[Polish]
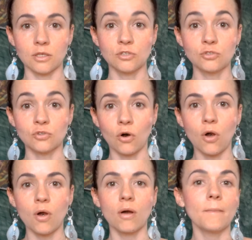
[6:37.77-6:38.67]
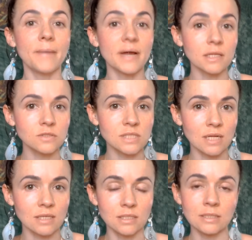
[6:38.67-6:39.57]
I to
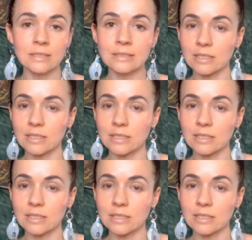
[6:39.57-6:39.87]
paradoksalnie